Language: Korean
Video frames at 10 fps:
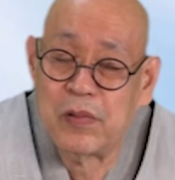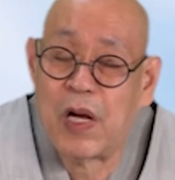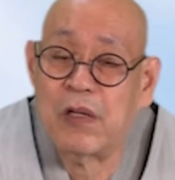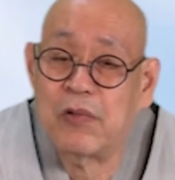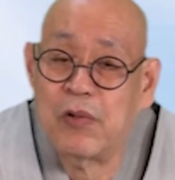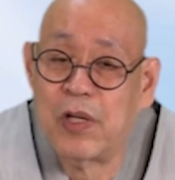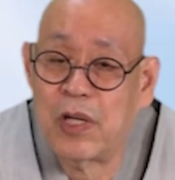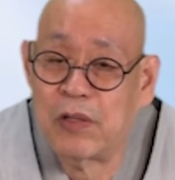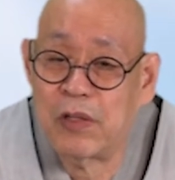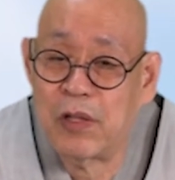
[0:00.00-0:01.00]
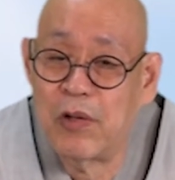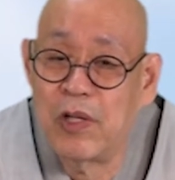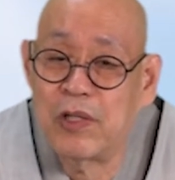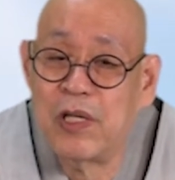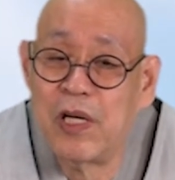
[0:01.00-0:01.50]
다른 노래가 있더라고
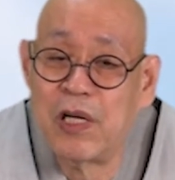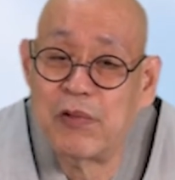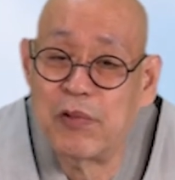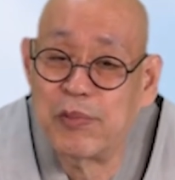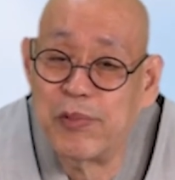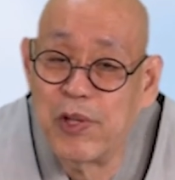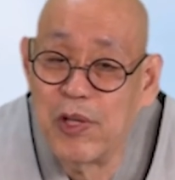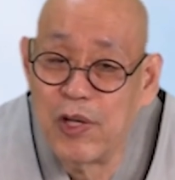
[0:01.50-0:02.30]
제가 또